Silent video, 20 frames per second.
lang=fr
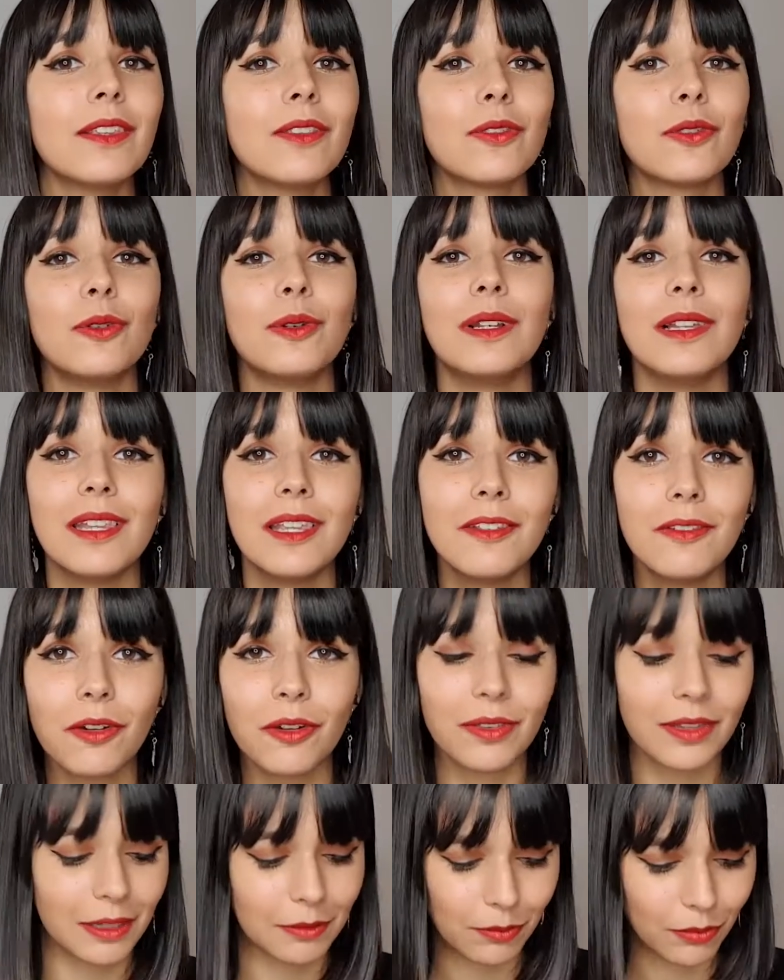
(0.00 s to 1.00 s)
ce
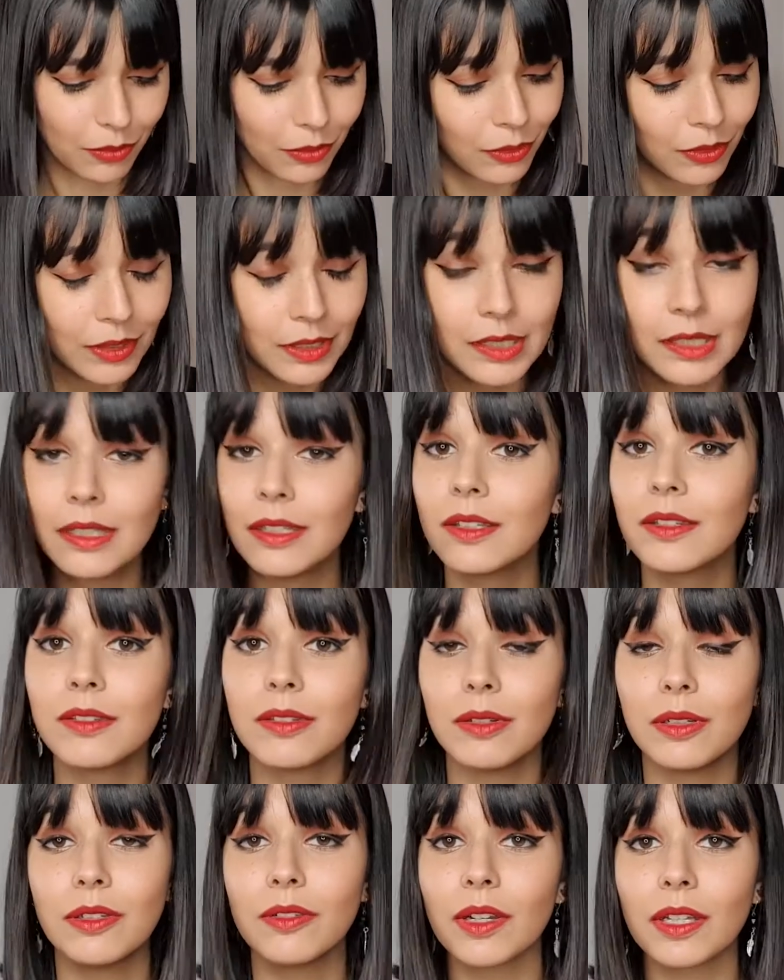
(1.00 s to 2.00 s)
livre tellement
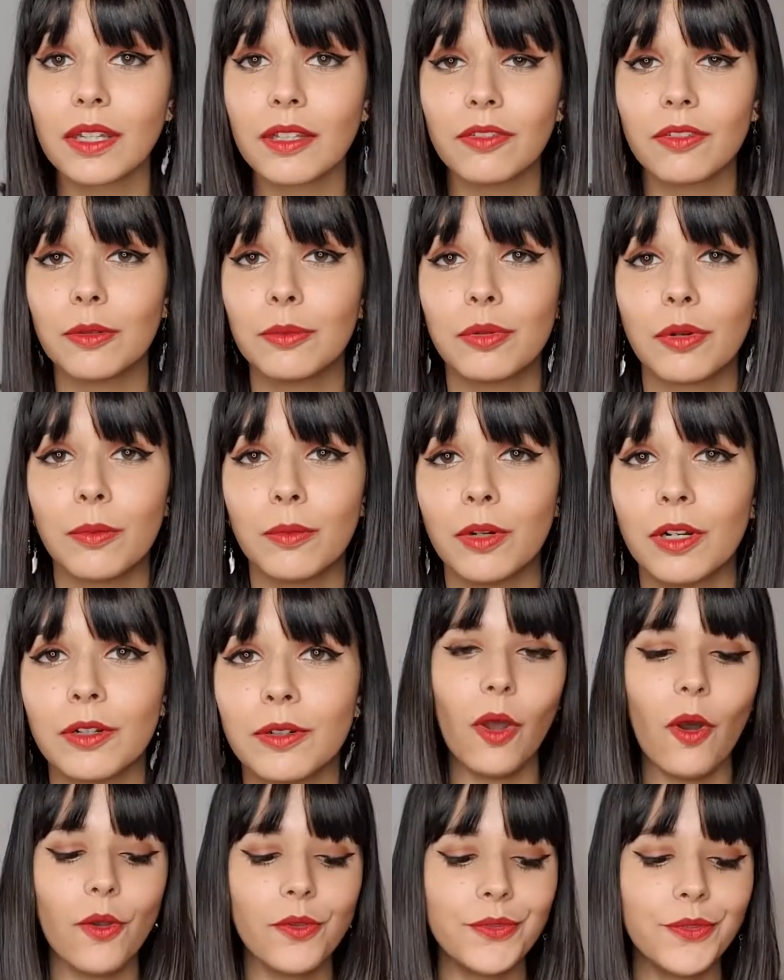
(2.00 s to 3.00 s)
ce livre était fait pour moi
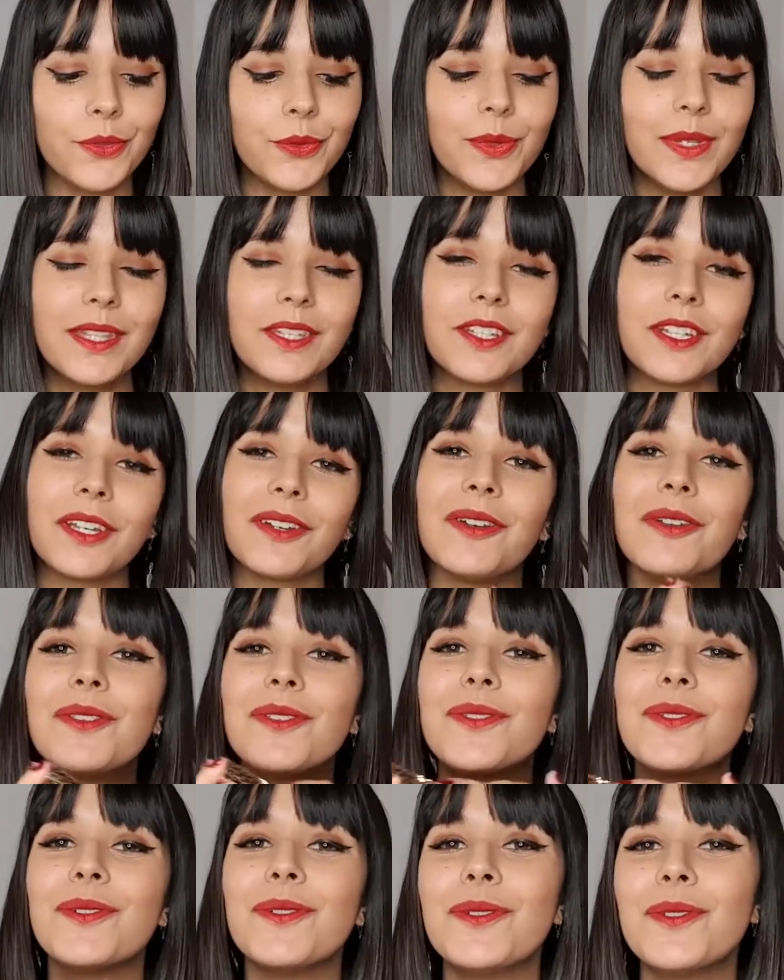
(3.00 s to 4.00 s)
quoi. Ensuite j'ai
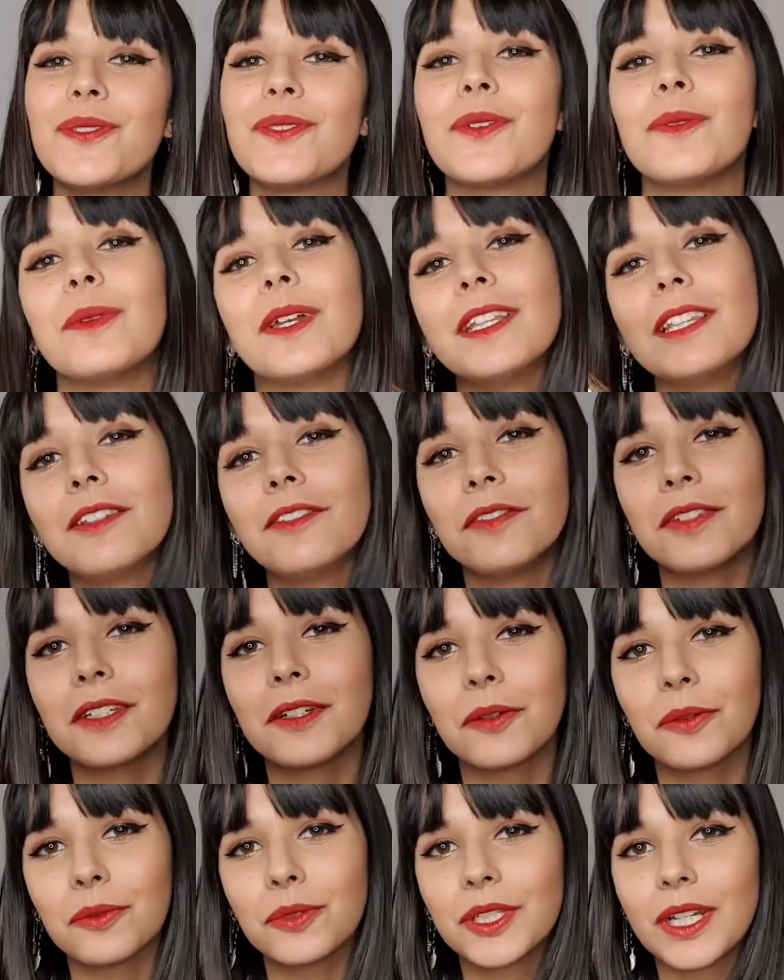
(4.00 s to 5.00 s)
reçu ce
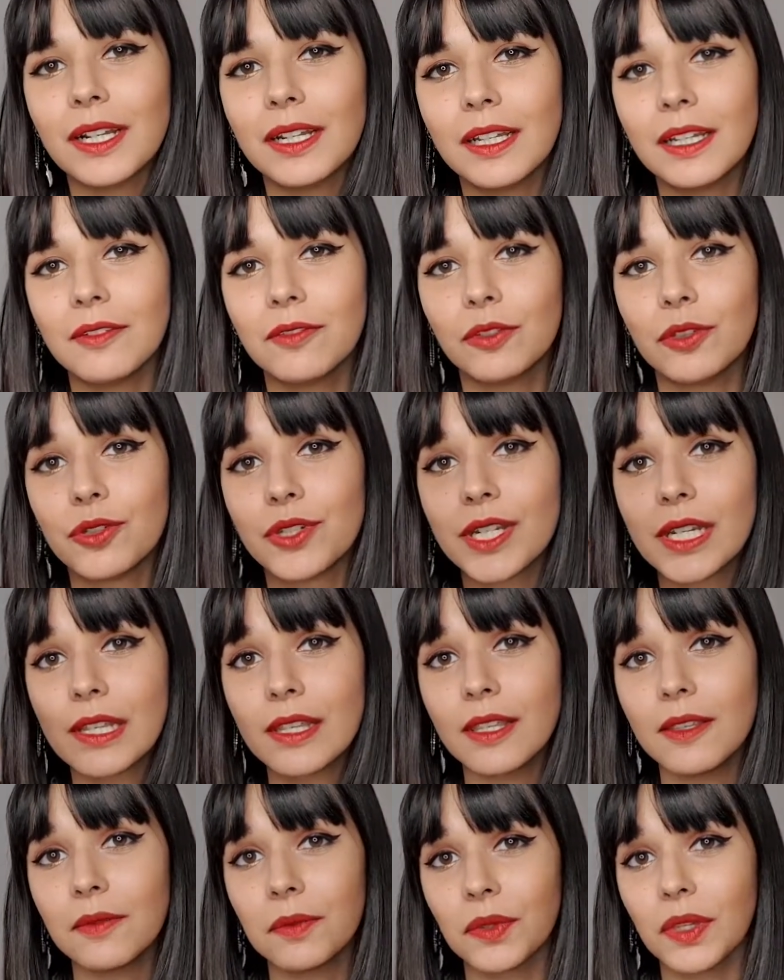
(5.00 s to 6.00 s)
magnifique rouge à lèvres de
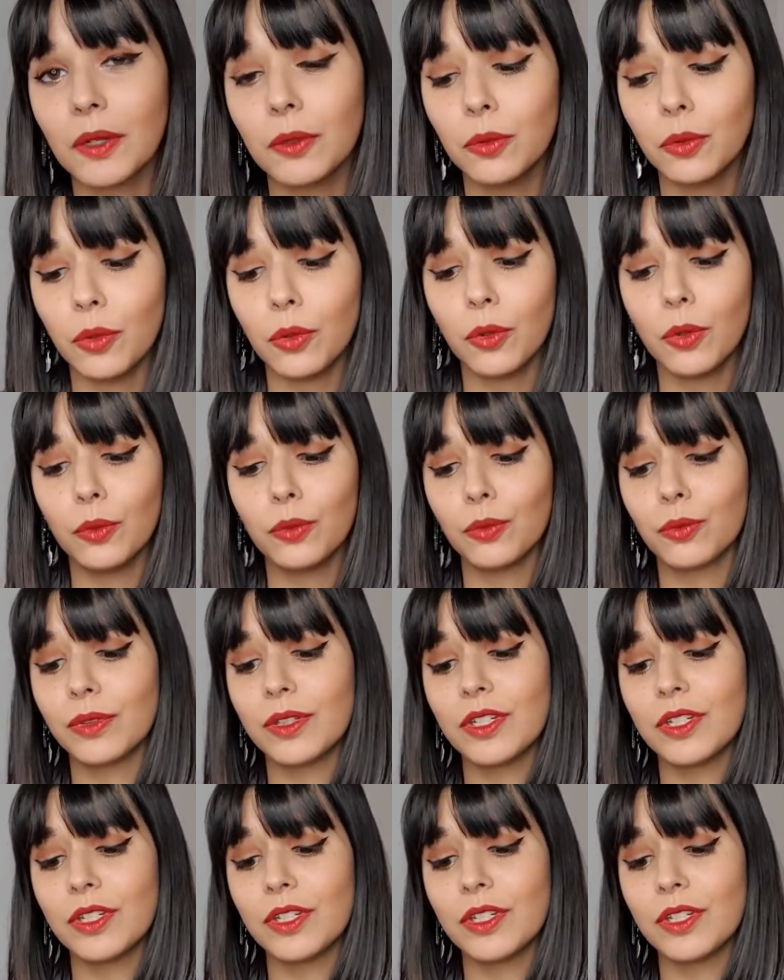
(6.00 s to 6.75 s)
chez Yves Saint Laurent, donc